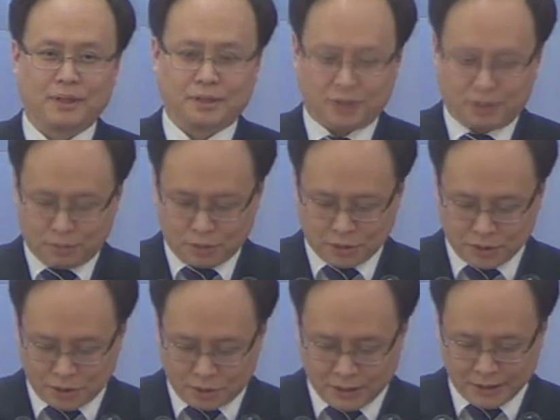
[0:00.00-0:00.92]
그러므로
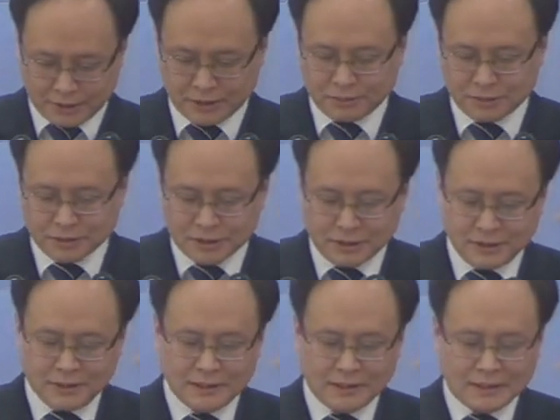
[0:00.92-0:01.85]
저와
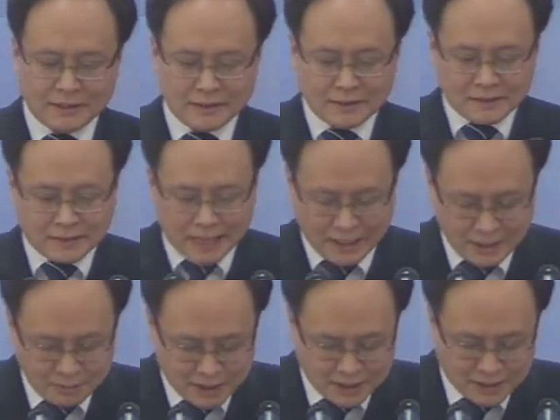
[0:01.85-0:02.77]
여러분은
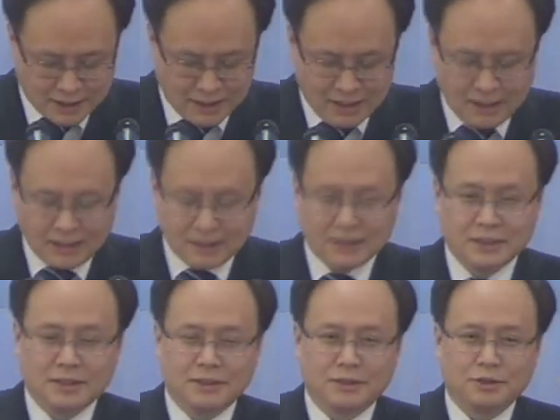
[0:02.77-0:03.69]
날마다
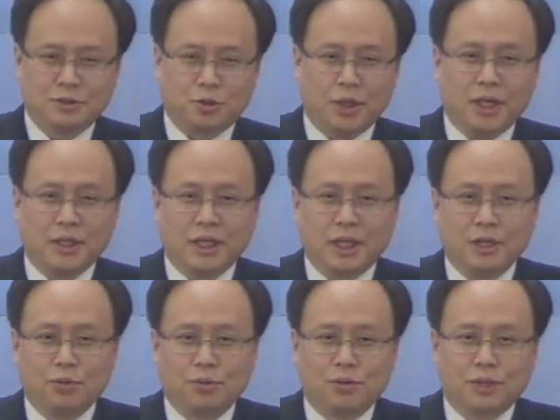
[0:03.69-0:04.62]

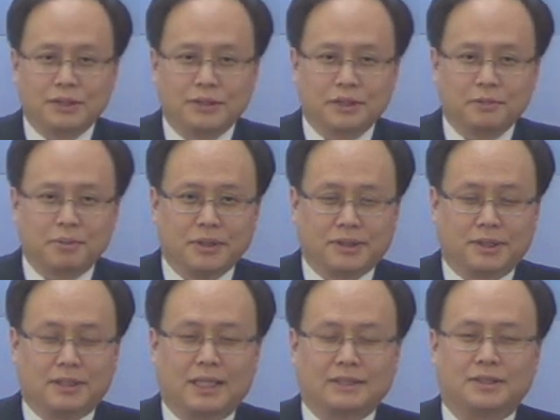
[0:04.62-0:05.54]
죄의 유혹에서
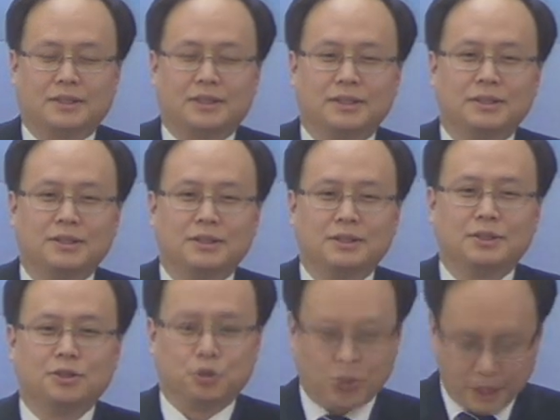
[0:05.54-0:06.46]
벗어나서
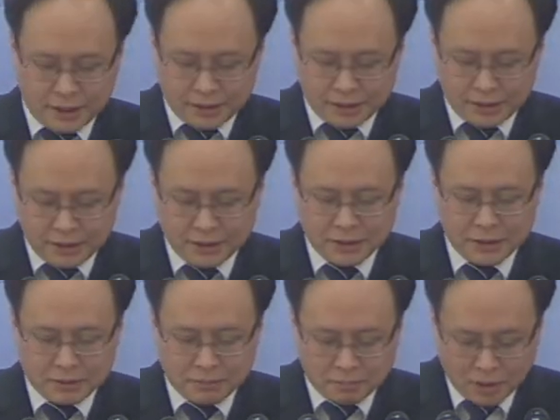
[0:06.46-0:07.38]
죄를
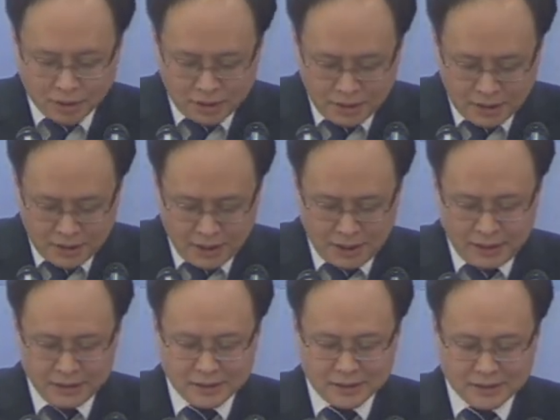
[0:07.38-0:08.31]

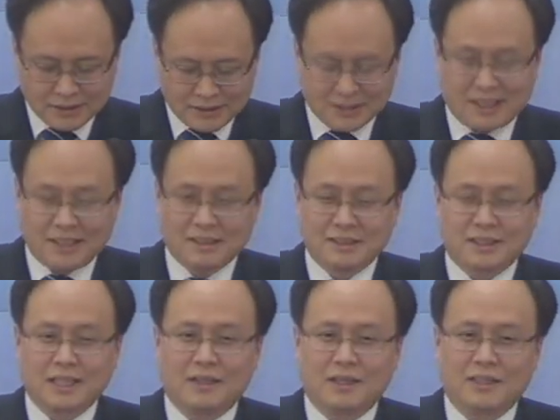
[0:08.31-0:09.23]
멀리 떠나는
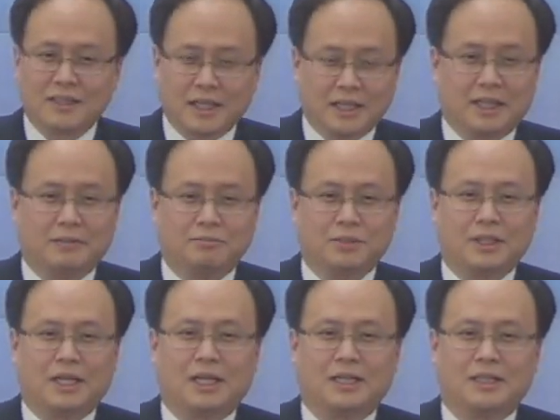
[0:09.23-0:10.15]
생활을 해야
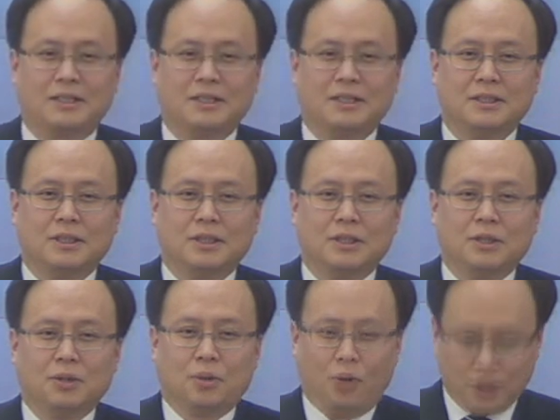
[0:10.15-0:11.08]
합니다.
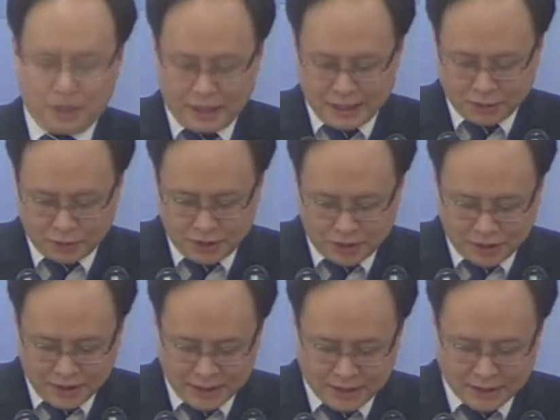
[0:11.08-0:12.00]
혹이라도
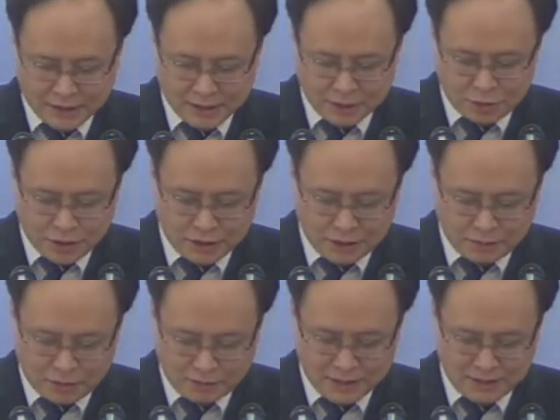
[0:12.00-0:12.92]
연약해서 죄를
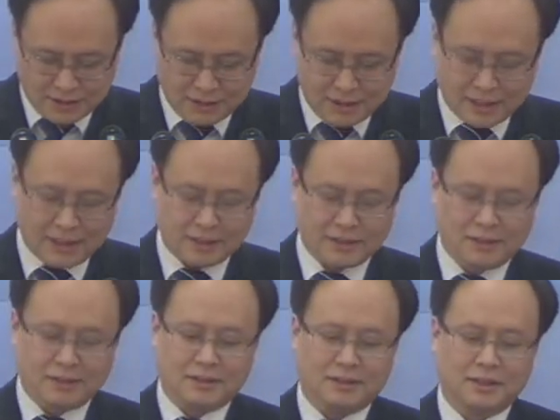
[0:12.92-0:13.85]
범했을
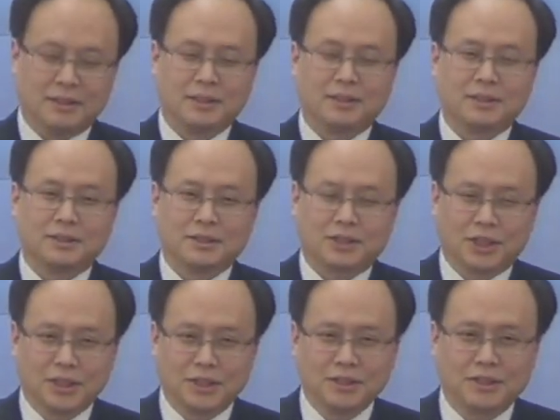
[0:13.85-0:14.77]
때에는
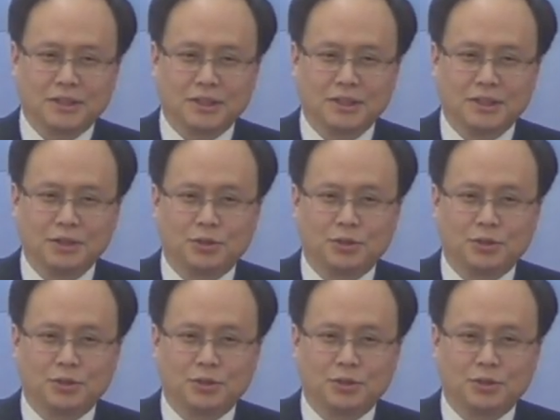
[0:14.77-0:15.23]
철저히